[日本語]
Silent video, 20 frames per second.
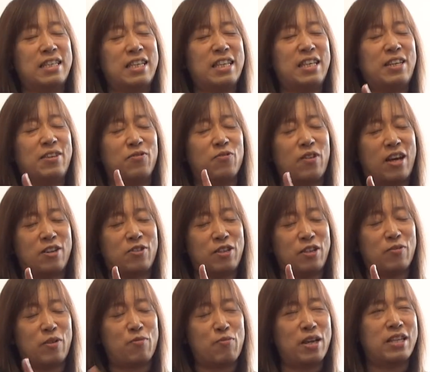いい悪
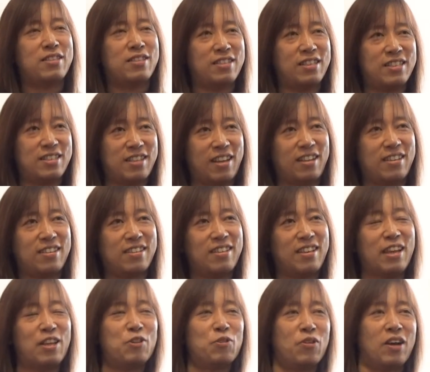いは別にしてっ
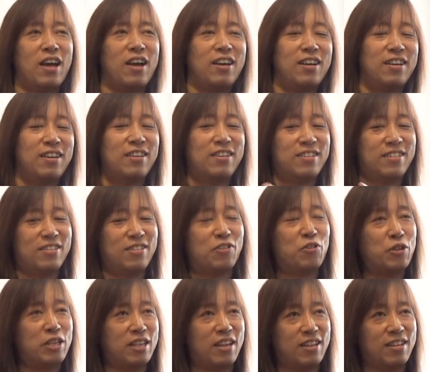ていうのが
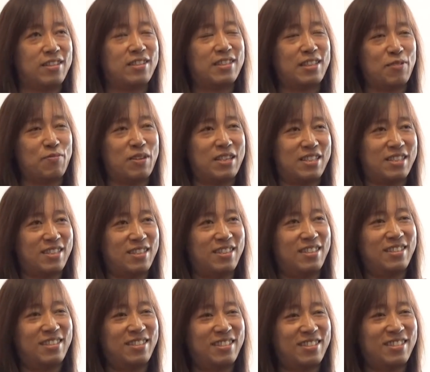おひれでつきま
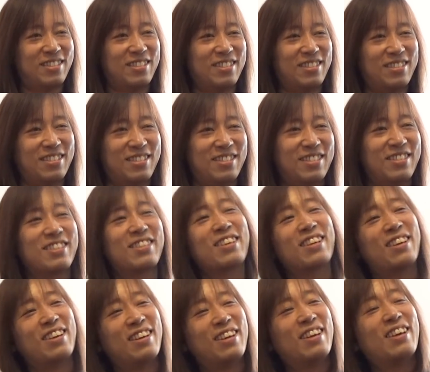すなるほどなる
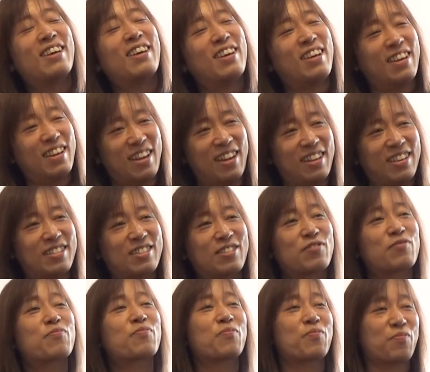ほどあ、はい、
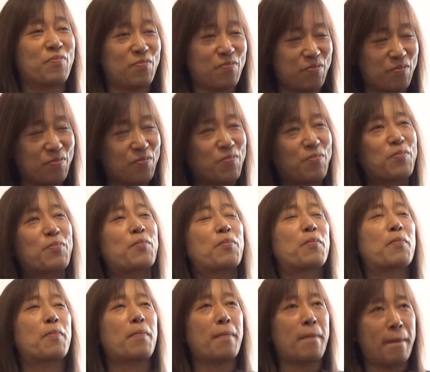なるほどす
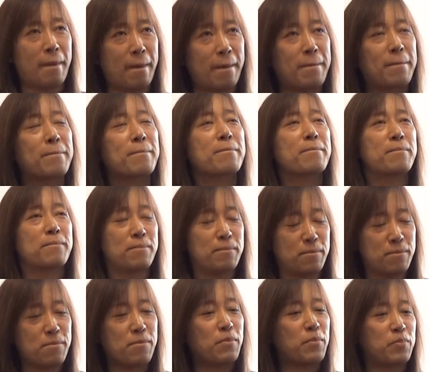ごくなんか意味深
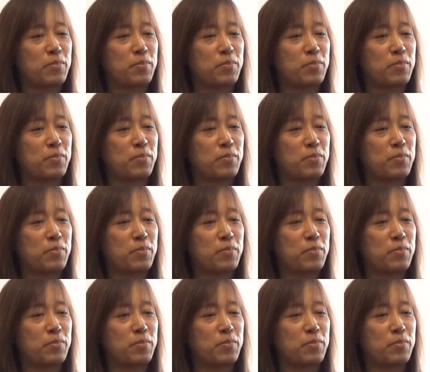な、うん